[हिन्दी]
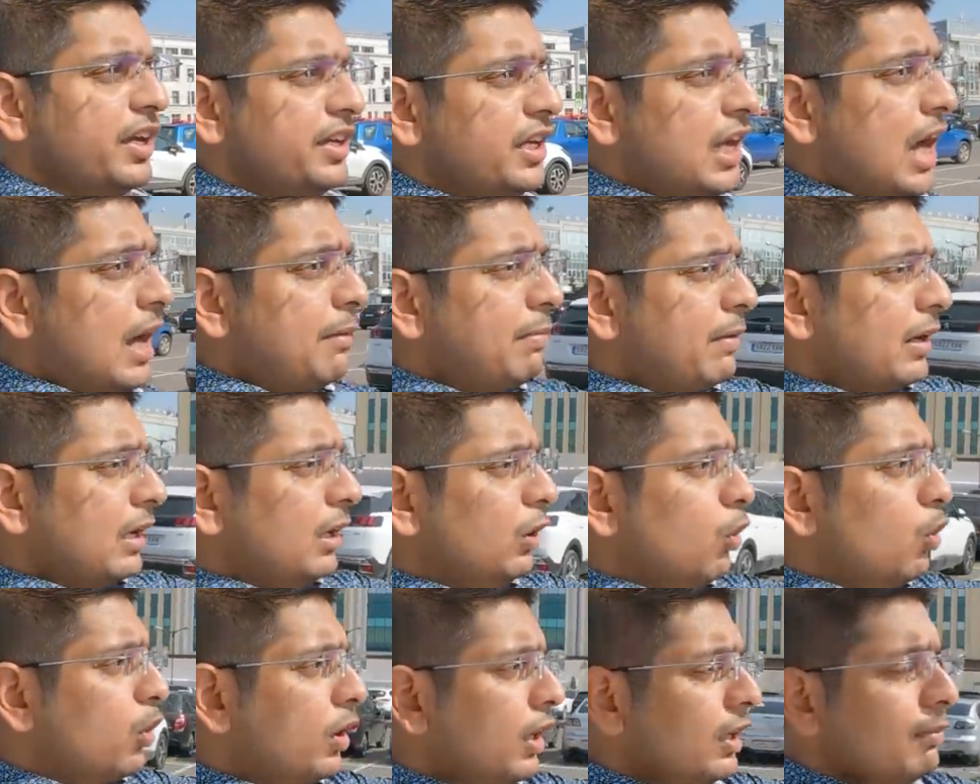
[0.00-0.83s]
यहाँ पर
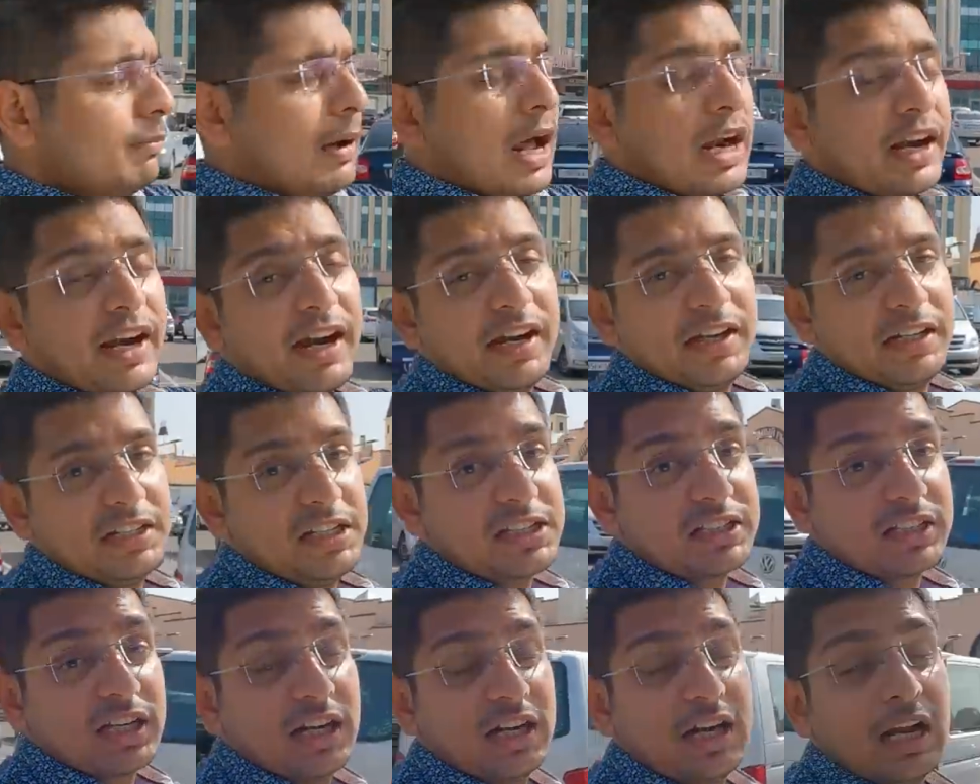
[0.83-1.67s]
लोकल मार्केट
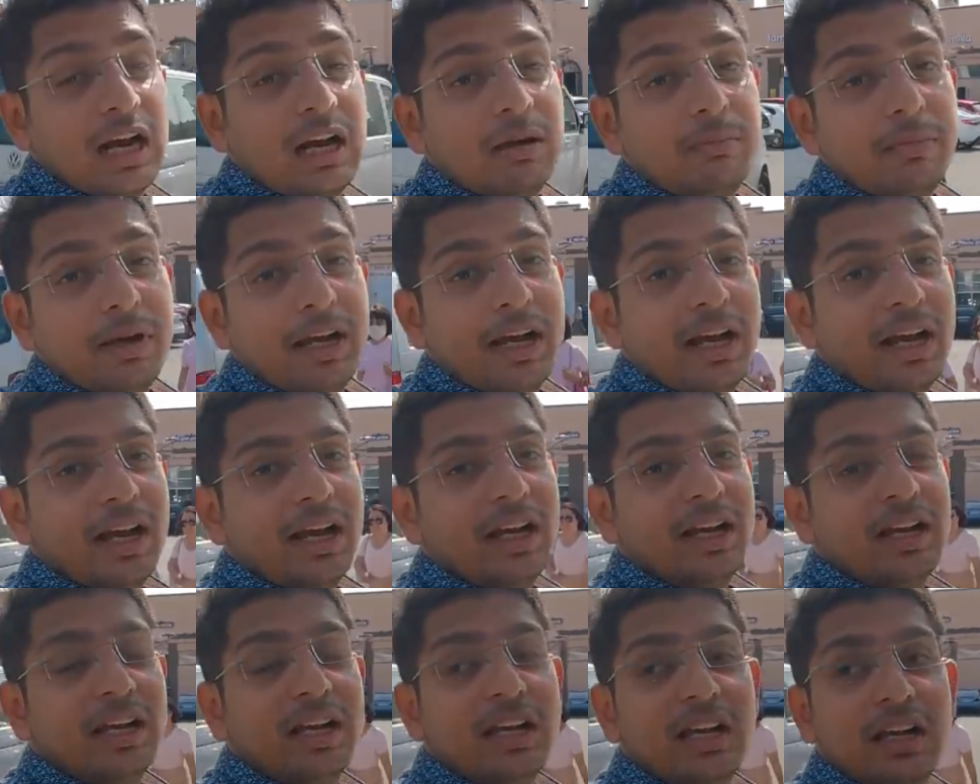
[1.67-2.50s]
जिसका नाम
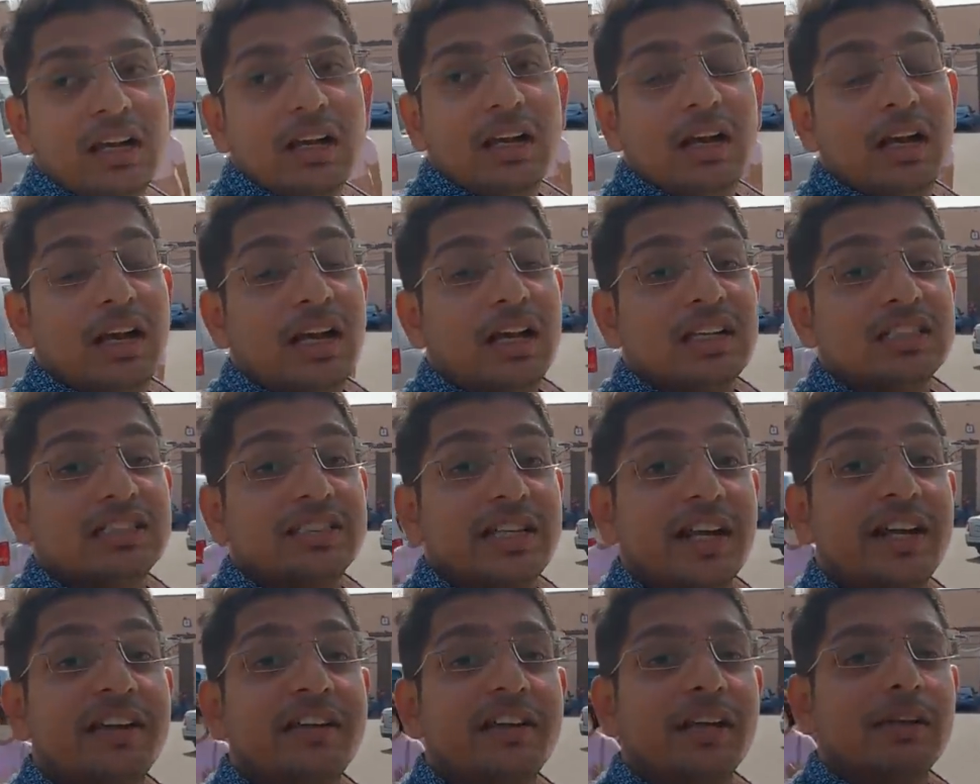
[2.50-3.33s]
है
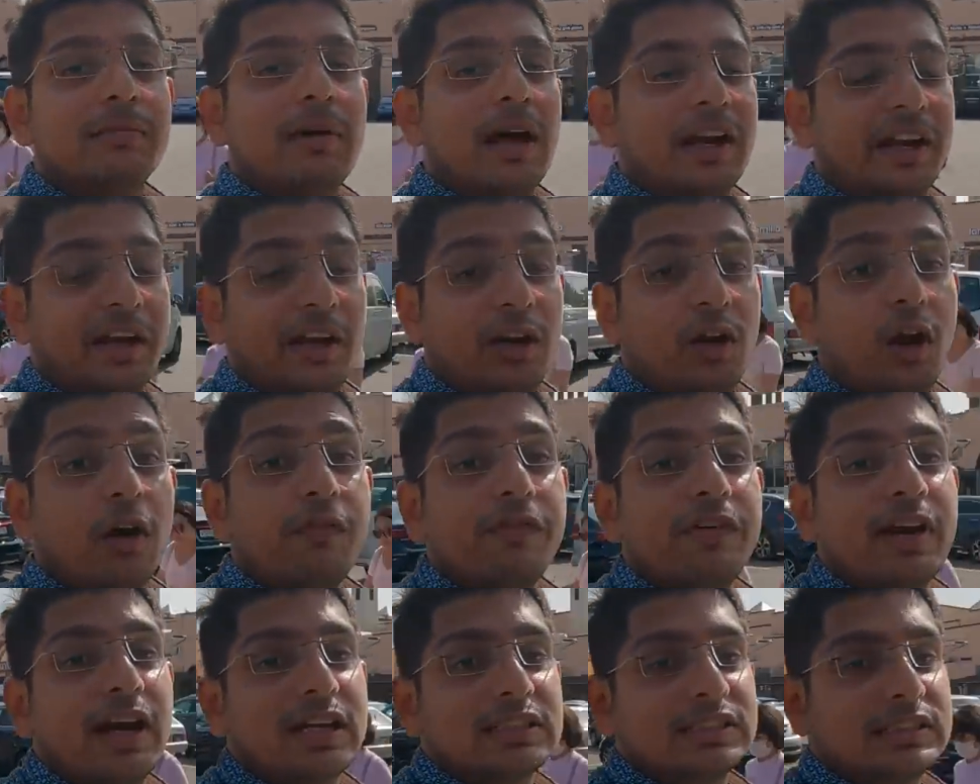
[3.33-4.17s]
सेंट्रल मार्केट
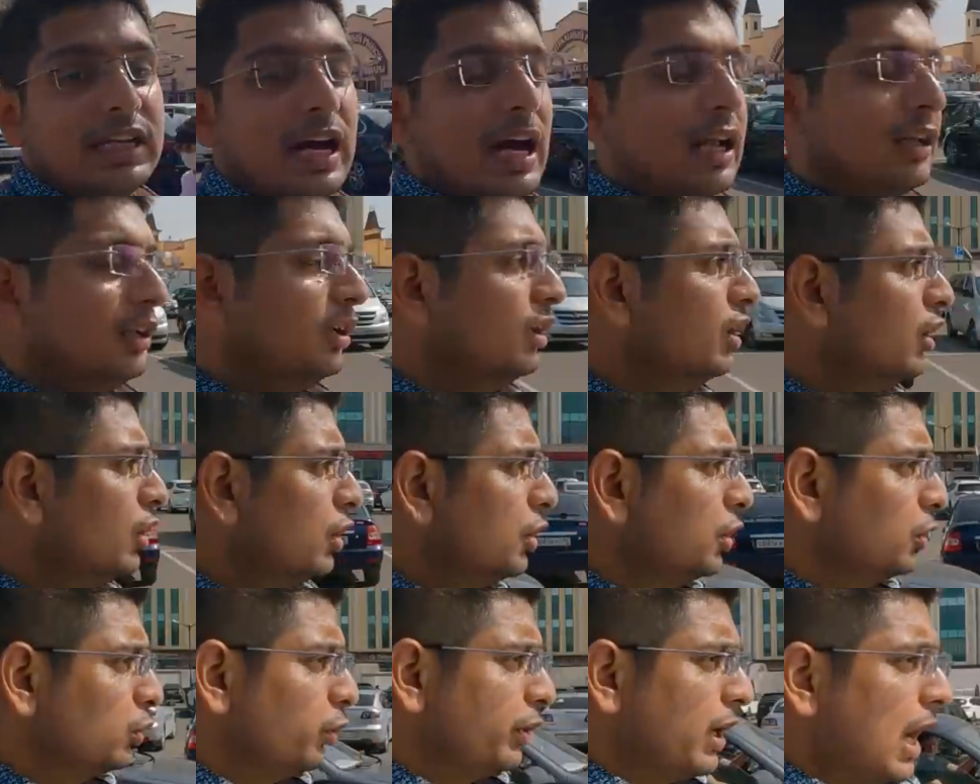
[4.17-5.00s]
ऑफ कज़ान
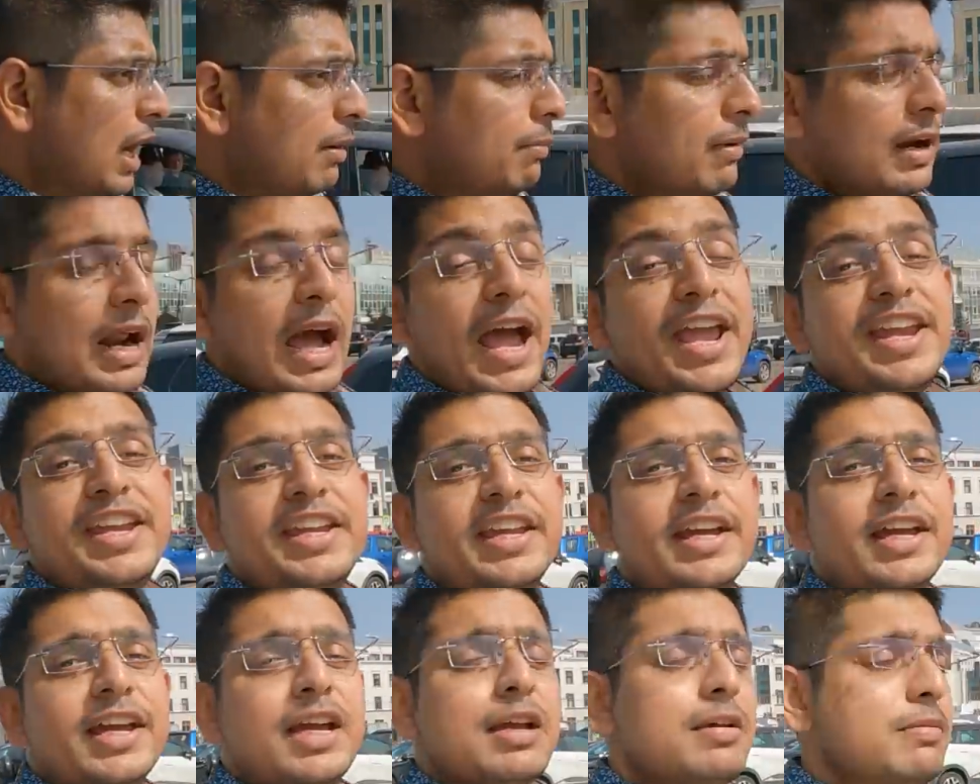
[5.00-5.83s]
तो यहाँ पर आई
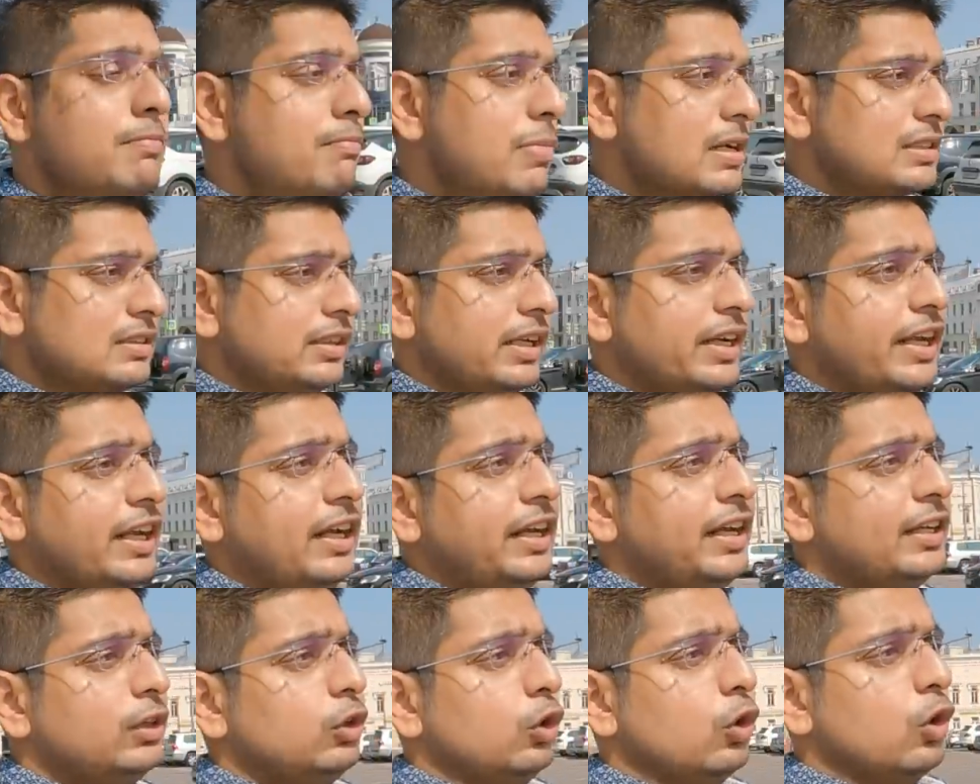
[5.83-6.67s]
हैं बस लेने के
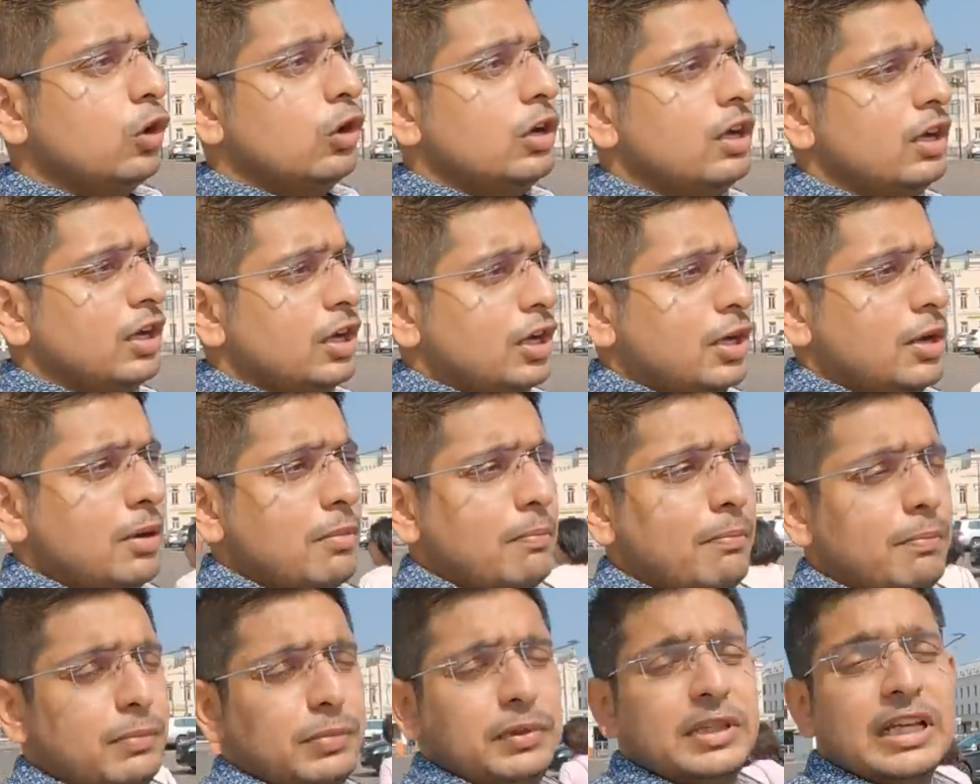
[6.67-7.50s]
लिए तो
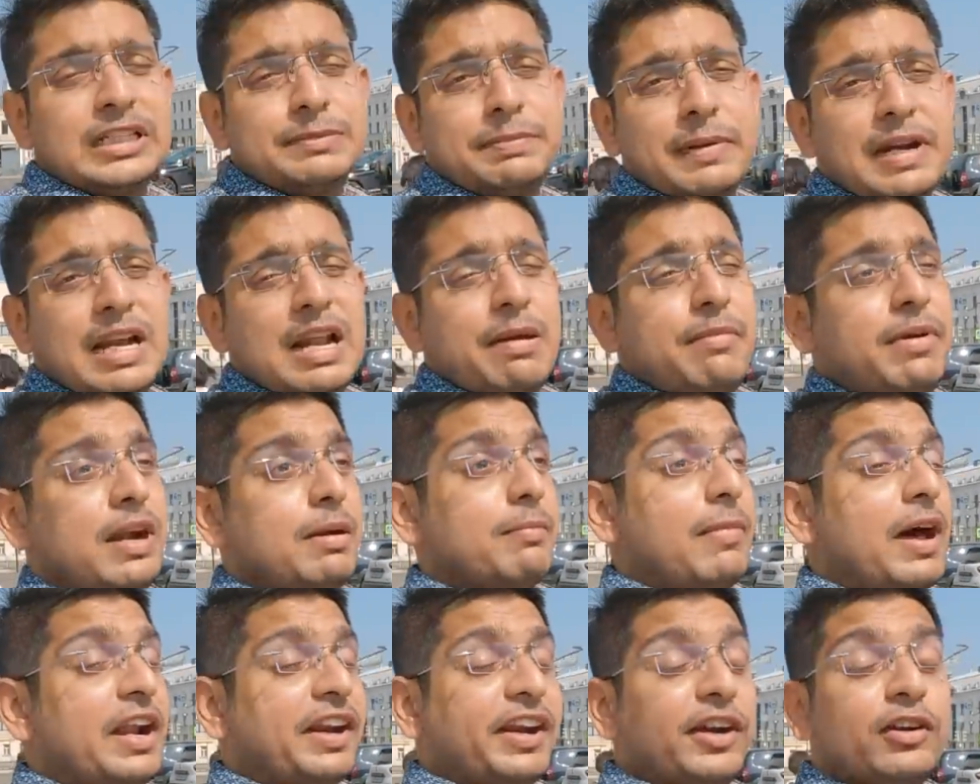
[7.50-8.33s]
दस पंद्रह मिनट
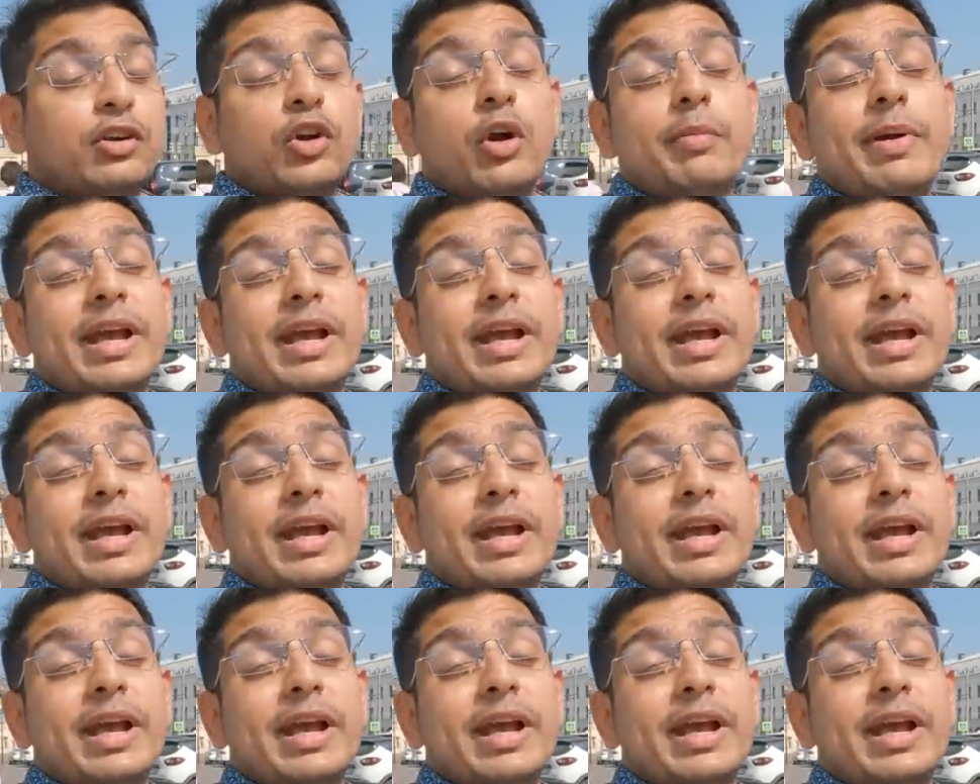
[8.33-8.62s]
मार्केट को